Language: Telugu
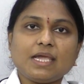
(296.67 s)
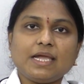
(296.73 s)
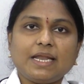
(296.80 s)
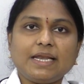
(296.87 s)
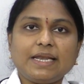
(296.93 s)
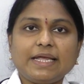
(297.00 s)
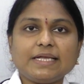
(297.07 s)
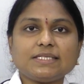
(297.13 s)

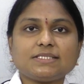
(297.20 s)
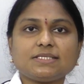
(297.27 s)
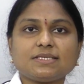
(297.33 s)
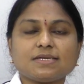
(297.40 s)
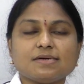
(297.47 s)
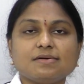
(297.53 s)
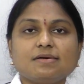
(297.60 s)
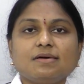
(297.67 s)
అండ్
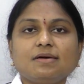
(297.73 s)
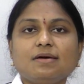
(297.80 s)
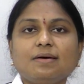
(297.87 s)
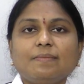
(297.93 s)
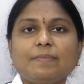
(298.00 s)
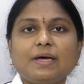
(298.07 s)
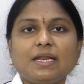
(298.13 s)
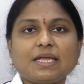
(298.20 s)
నెక్స్ట్
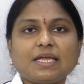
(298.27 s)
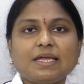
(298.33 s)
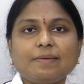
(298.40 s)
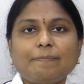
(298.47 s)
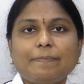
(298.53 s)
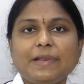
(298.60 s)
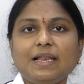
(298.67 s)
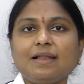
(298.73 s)
మనకి
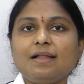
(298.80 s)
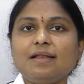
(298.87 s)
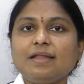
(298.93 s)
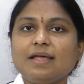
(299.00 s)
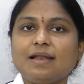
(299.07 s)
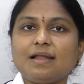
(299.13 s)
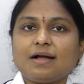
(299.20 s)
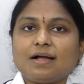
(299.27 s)

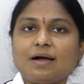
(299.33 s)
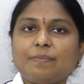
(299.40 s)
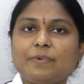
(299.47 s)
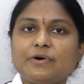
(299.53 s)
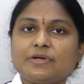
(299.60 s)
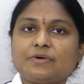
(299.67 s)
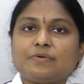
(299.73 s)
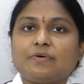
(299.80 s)
పిల్లల్ని ఎలా
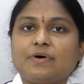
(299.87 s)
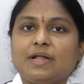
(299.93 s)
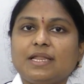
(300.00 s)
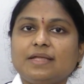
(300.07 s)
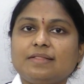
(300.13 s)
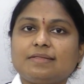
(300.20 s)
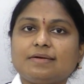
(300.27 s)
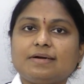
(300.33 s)

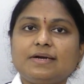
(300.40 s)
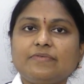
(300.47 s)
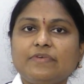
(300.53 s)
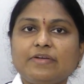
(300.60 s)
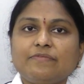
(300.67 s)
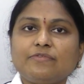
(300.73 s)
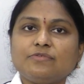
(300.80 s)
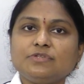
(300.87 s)
కాపాడుకోవాలి థర్డ్
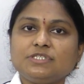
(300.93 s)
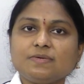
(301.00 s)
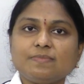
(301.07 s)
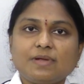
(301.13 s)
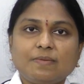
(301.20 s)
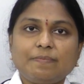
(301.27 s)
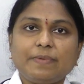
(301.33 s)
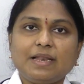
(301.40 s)
వేవ్ నుంచి
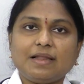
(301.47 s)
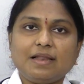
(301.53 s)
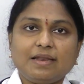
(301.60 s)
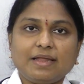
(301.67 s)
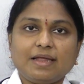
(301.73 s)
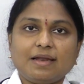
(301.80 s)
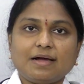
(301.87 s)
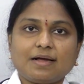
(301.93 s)
మనం
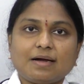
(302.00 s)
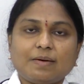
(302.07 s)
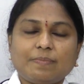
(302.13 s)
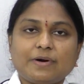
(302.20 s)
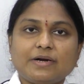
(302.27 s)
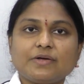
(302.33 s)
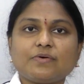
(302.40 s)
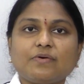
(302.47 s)
పిల్లల్ని ఎలా
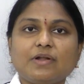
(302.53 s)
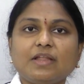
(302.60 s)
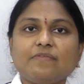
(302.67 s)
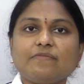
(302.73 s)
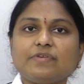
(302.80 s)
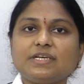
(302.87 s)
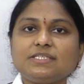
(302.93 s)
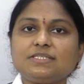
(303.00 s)
కాపాడుకోవాలి
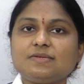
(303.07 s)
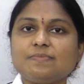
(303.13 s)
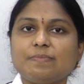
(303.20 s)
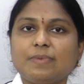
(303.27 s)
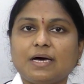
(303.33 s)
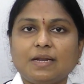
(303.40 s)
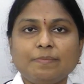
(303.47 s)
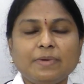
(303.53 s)
ఫస్ట్
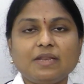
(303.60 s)
మనం